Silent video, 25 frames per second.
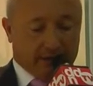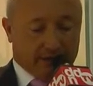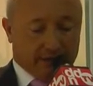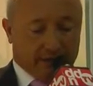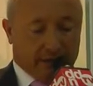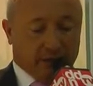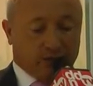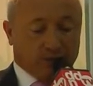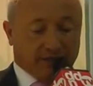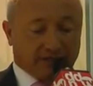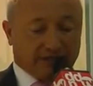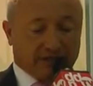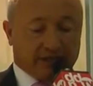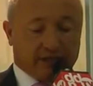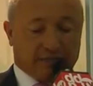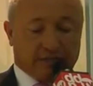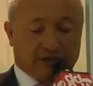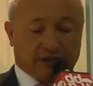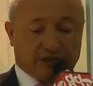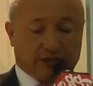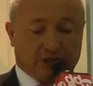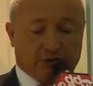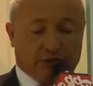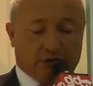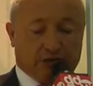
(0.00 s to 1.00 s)
di questa
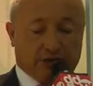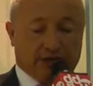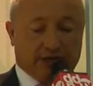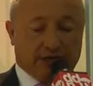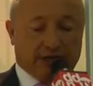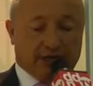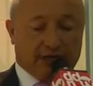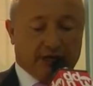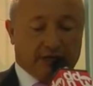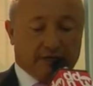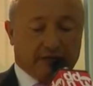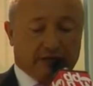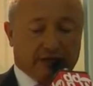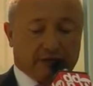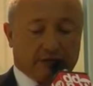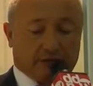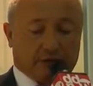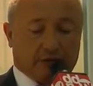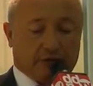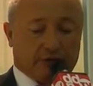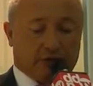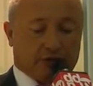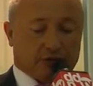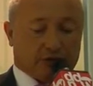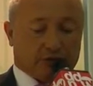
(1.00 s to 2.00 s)
dimensione il
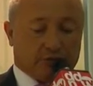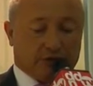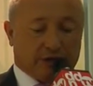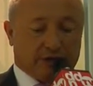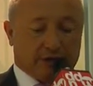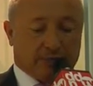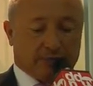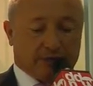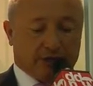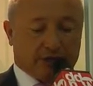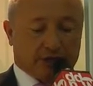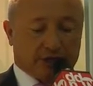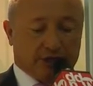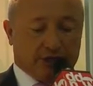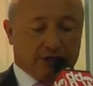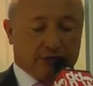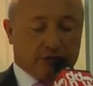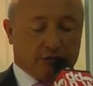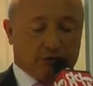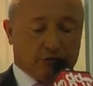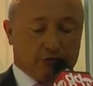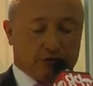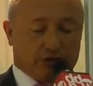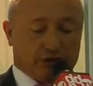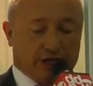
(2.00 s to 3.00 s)
limitatore al
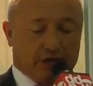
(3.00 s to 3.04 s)
50%,